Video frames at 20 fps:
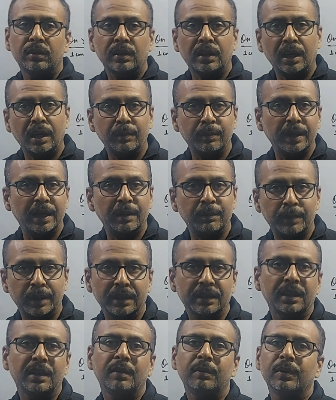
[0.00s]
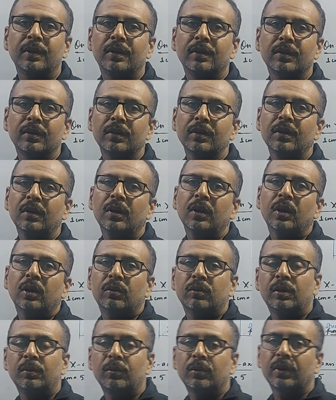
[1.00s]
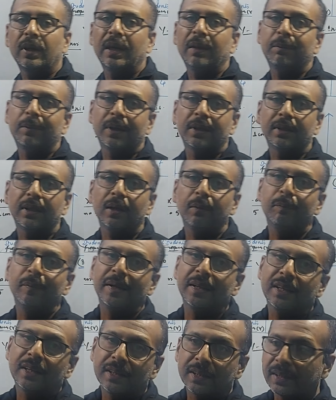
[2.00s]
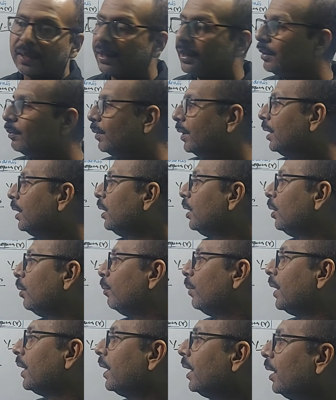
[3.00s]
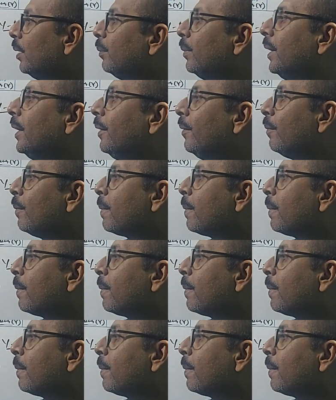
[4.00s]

कहाँ पर हेल्प करता है हम लोगों को वो हम लोग को हेल्प करता है मीडियम निकालने में बट यहाँ पर